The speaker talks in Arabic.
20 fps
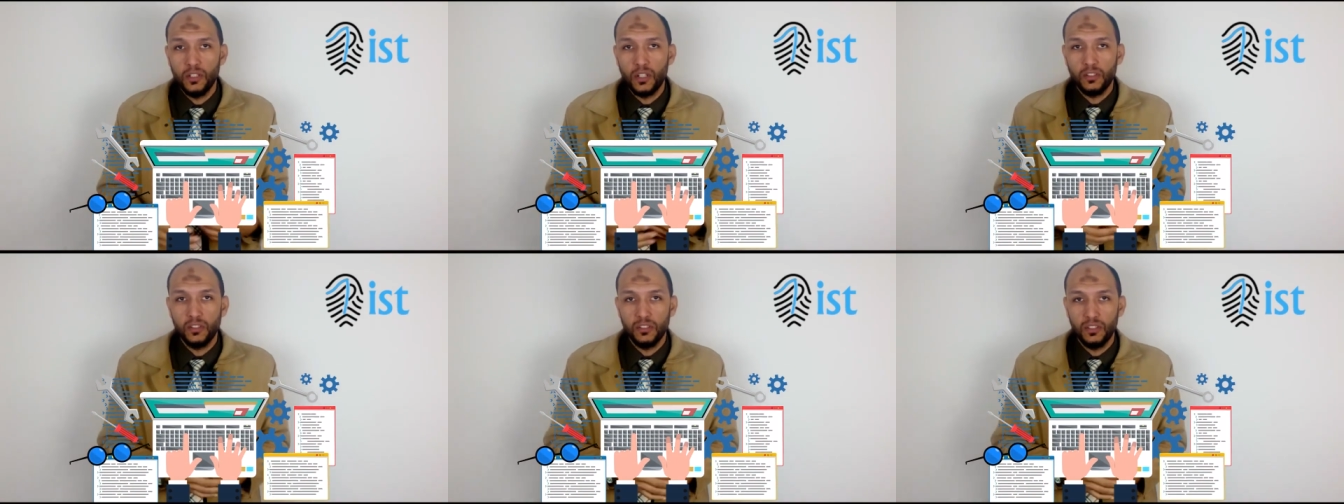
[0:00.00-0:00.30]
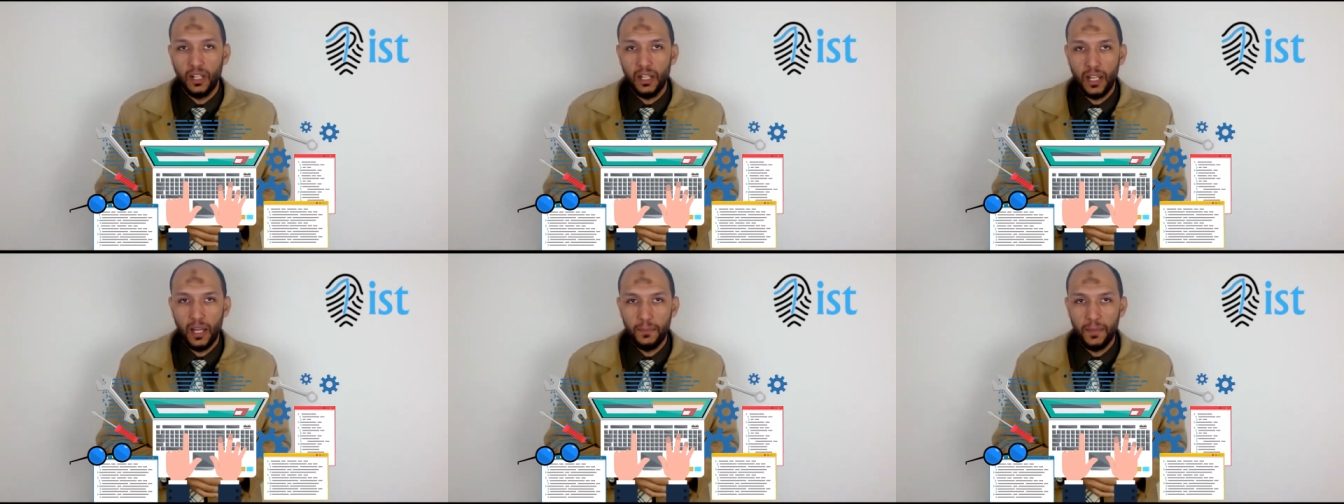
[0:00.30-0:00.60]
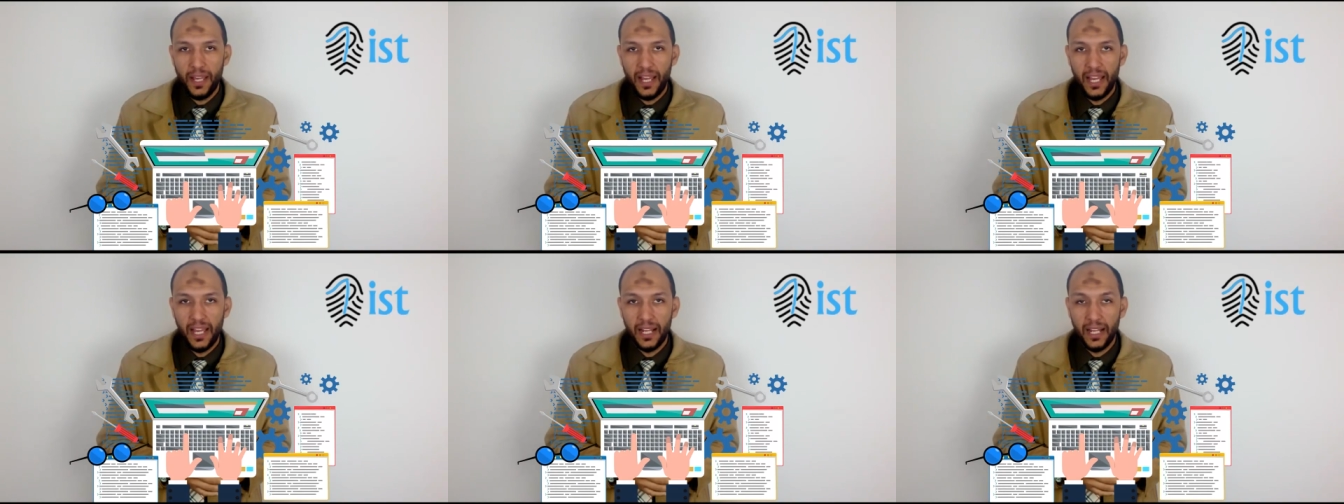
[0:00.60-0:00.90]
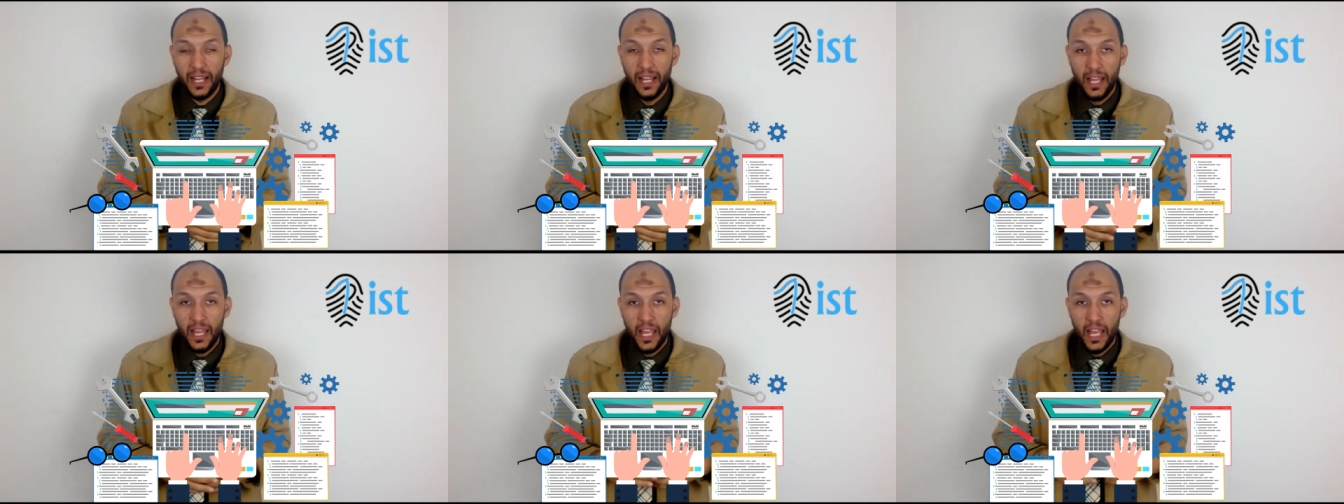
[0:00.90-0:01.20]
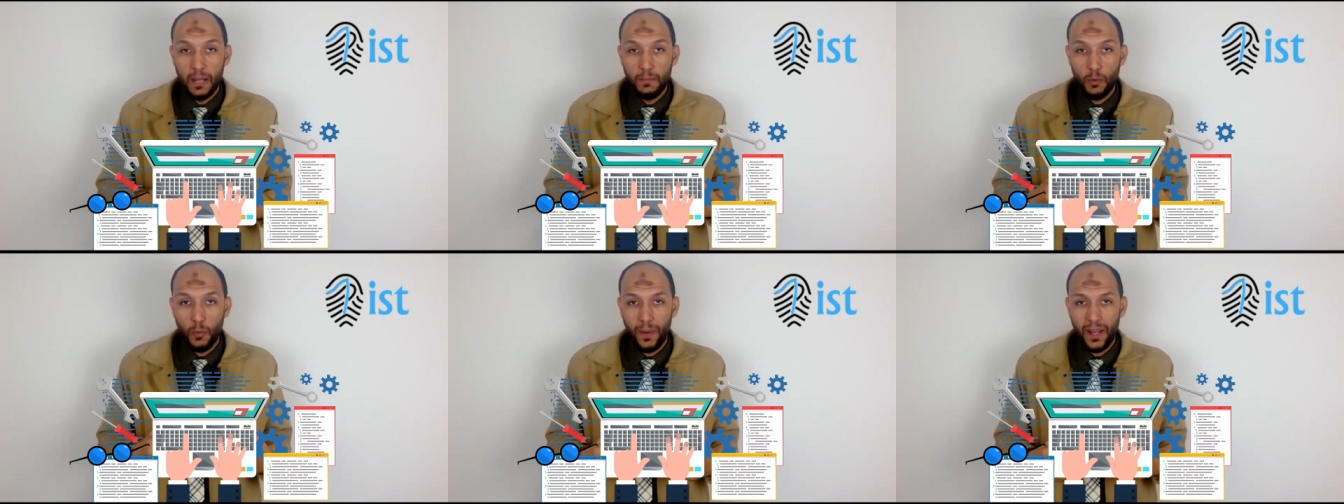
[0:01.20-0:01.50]
تقدر تطلع بيه حاجه
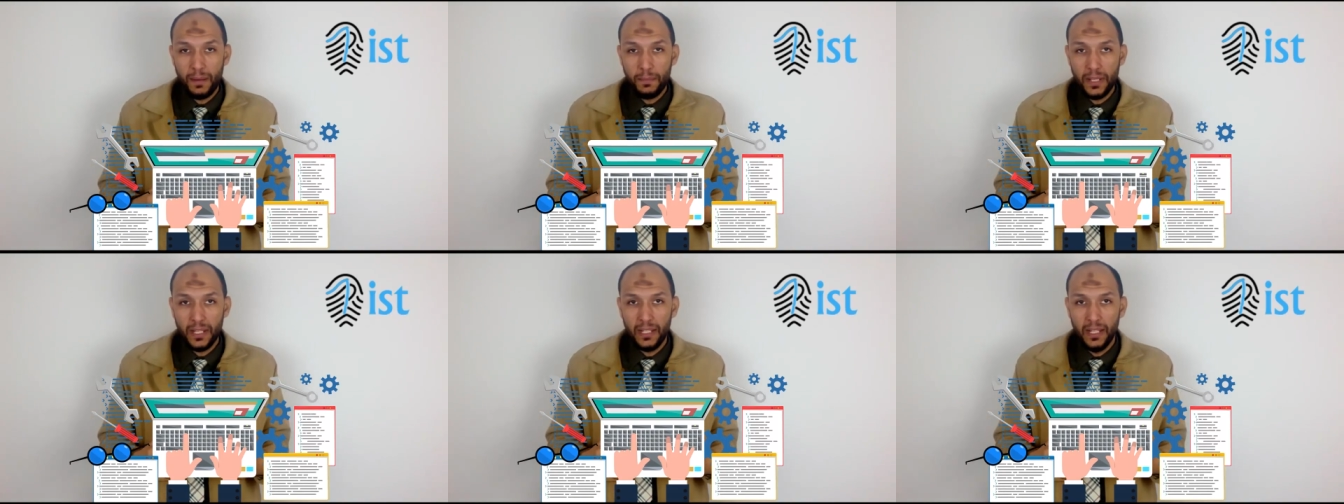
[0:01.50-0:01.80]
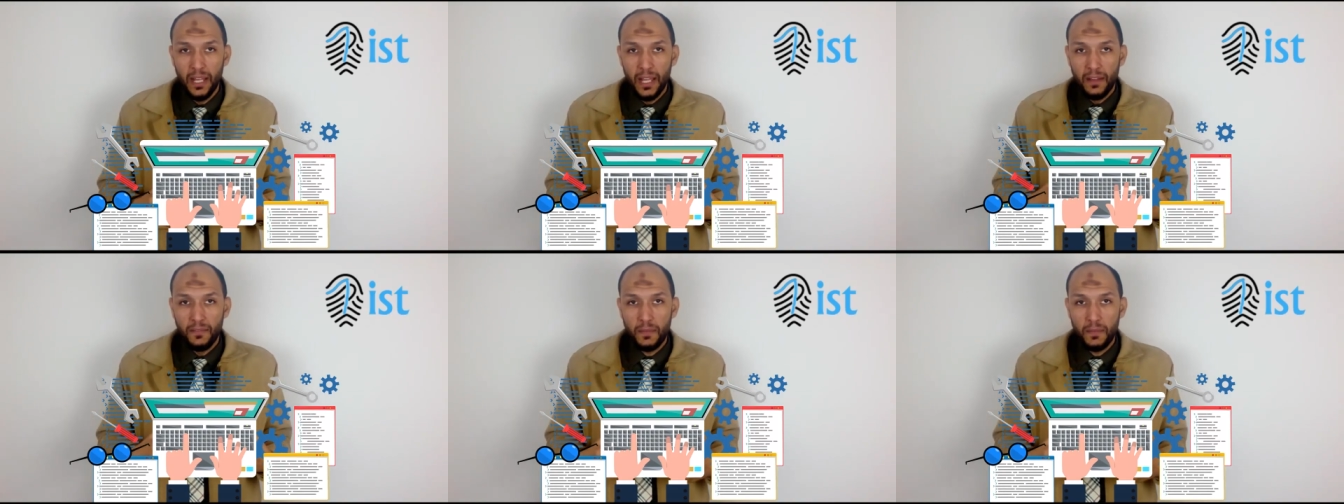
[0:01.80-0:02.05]
المبرمج